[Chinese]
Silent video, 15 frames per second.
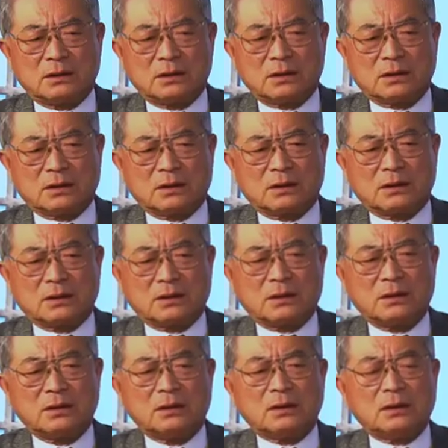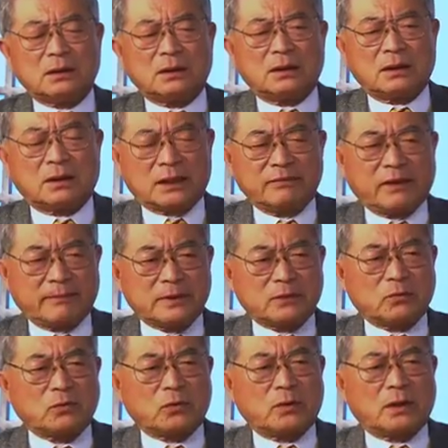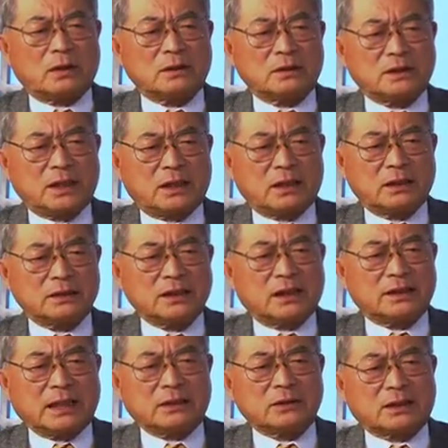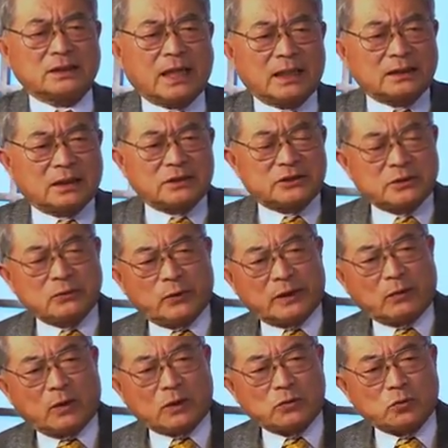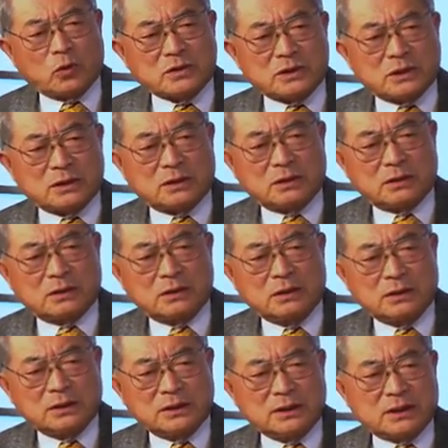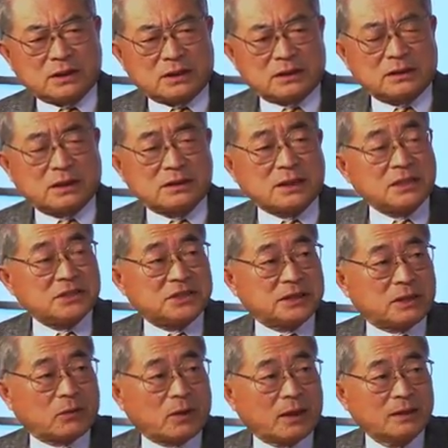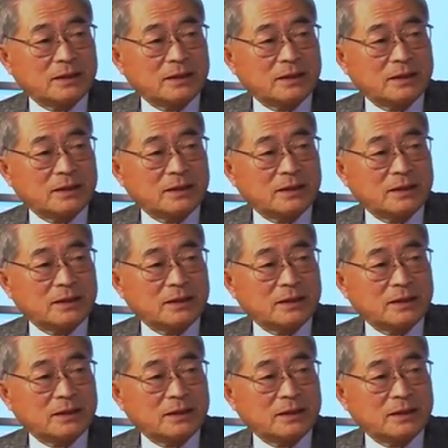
对无辜人嘛，根本不认识人的无辜人。第二点说，他这个行为的话，如果是一时的生气的话，